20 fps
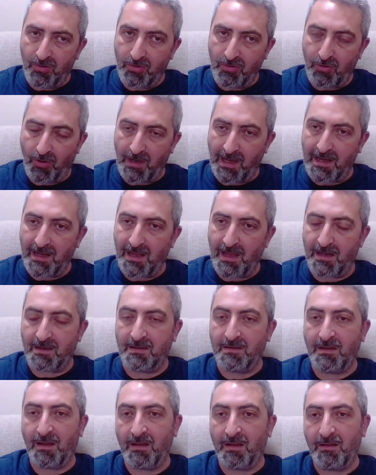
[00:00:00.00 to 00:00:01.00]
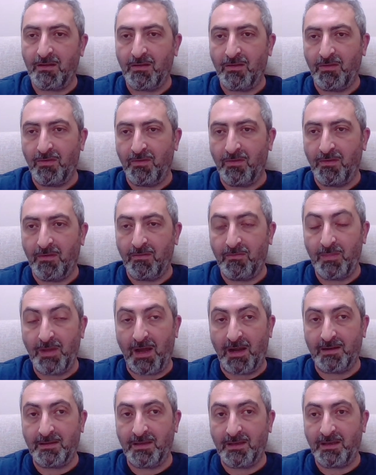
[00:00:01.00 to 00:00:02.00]
dolaylarından
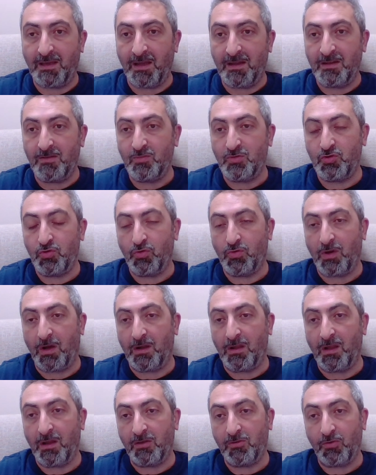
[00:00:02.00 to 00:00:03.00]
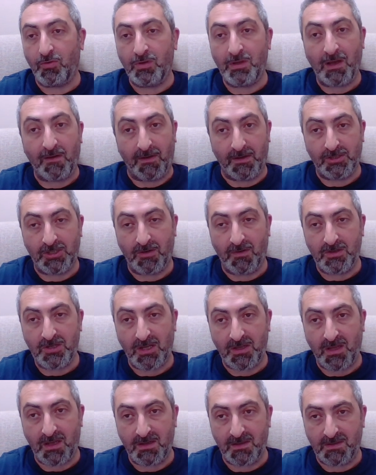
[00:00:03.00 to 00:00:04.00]
bir artık kendimizi yukarılara doğru yavaş yavaş
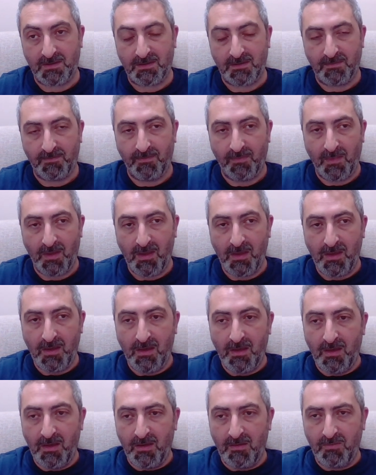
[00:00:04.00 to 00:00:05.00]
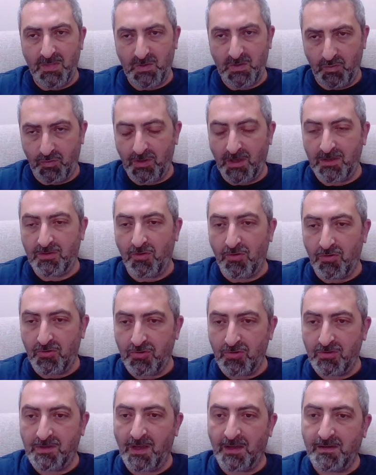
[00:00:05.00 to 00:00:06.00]
atarız. Biz buradayız.
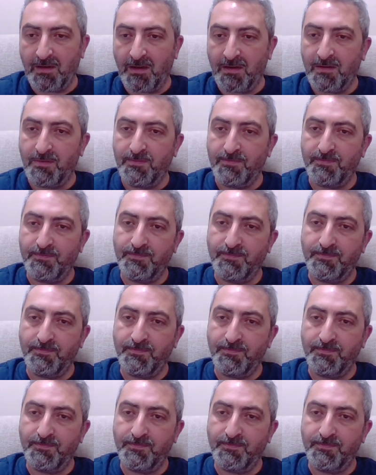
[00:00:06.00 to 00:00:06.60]
Görüşürüz tekrar.